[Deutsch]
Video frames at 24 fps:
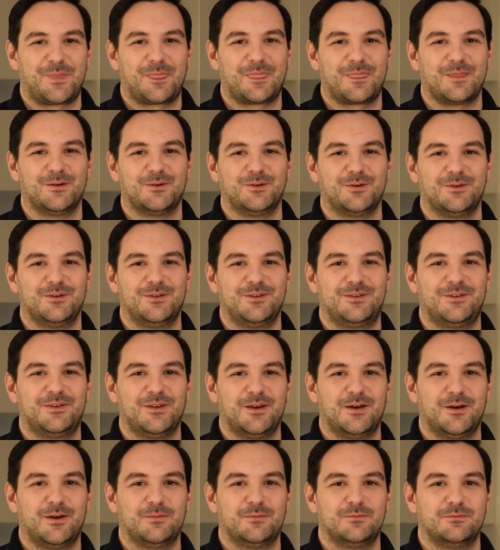Und
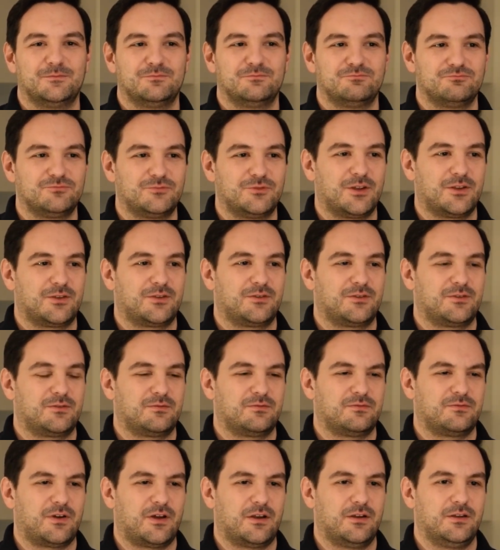ähm, das
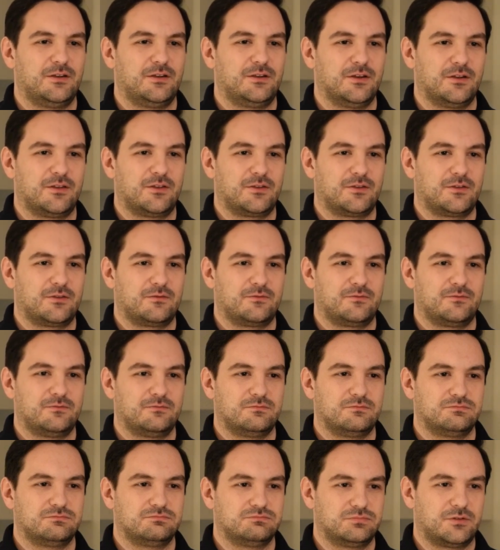fand ich jetzt,
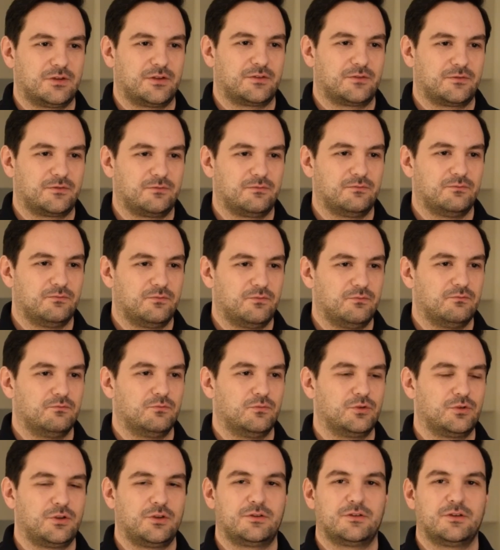das
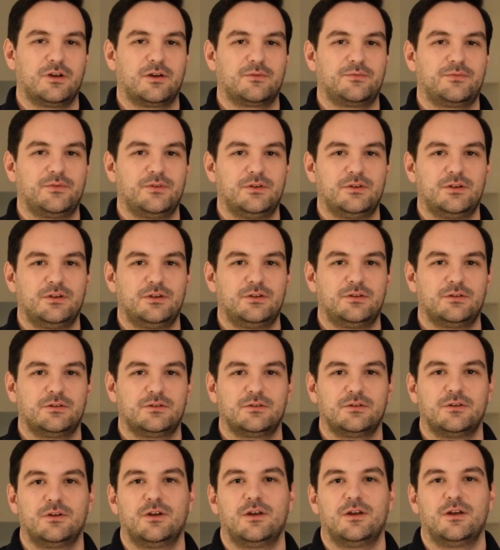muss ich sagen, finde
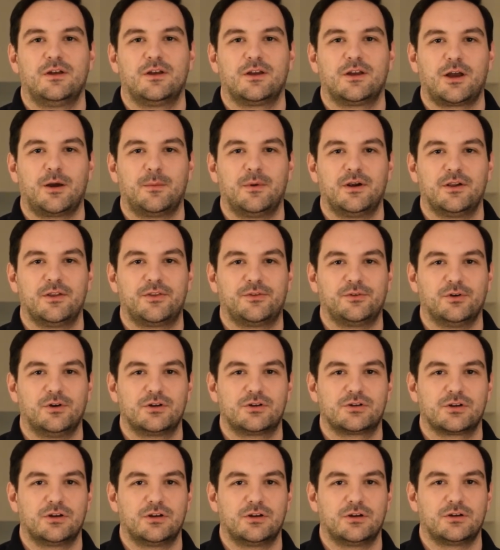ich kann man als
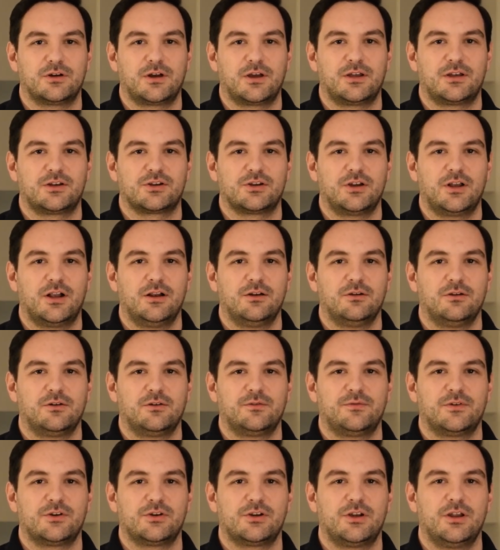Deutscher recht schnell noch
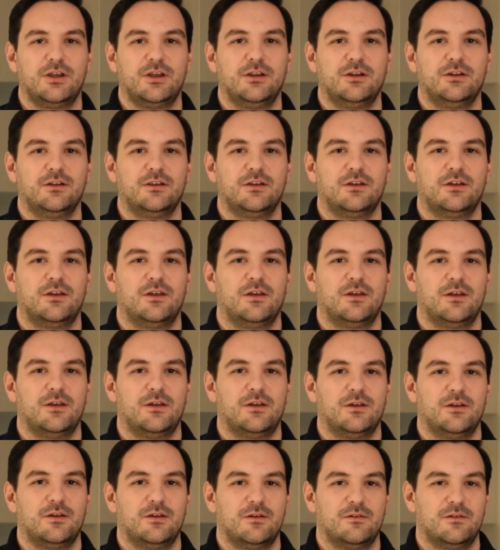verstehen.
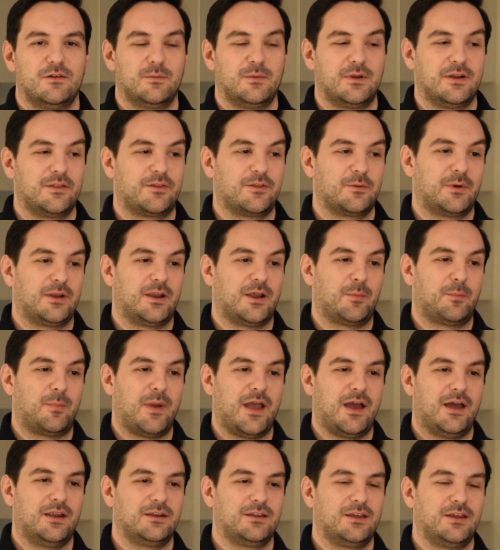Wenn man jetzt aber nach
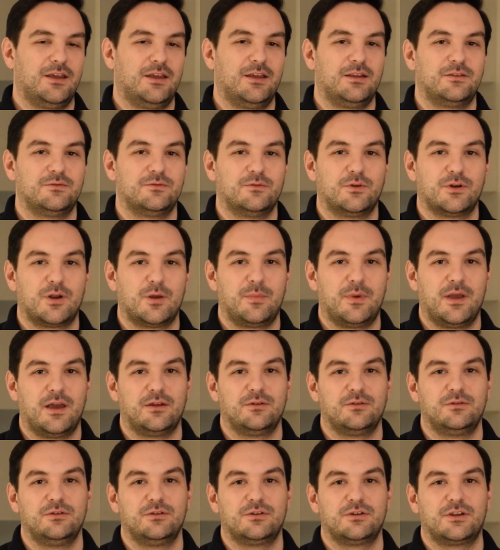Bern geht, wo da
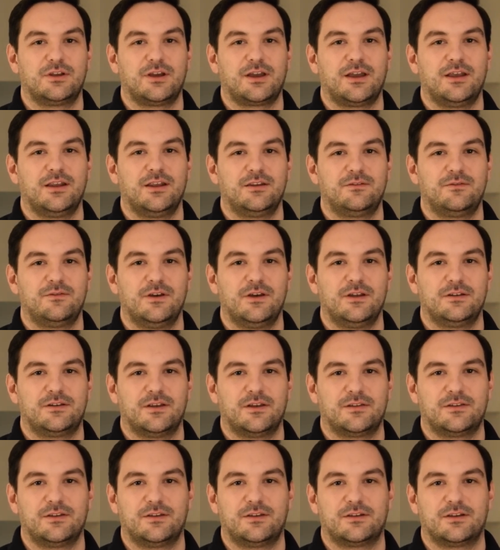Berndeutsch geredet wird,
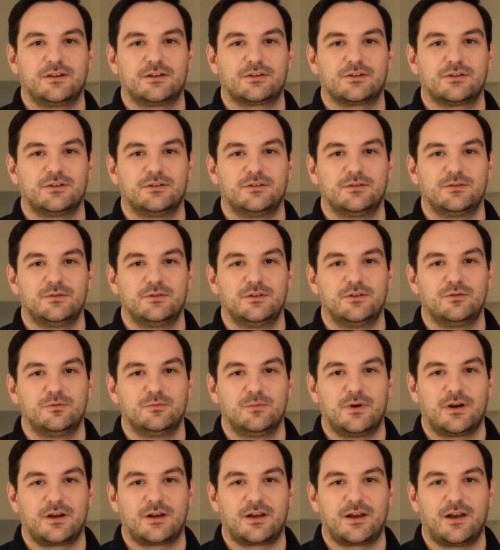das ist dann schon eine
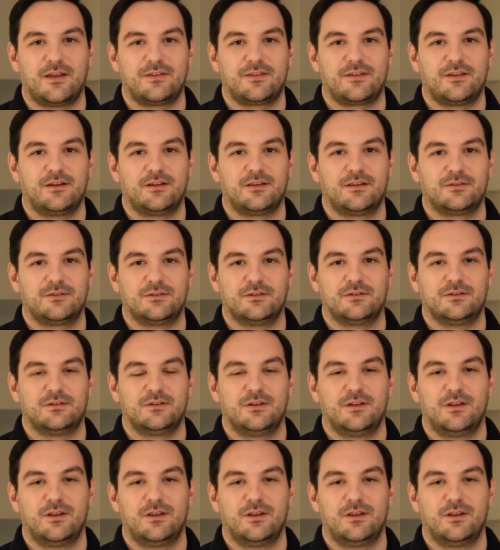Nummer krasser. Also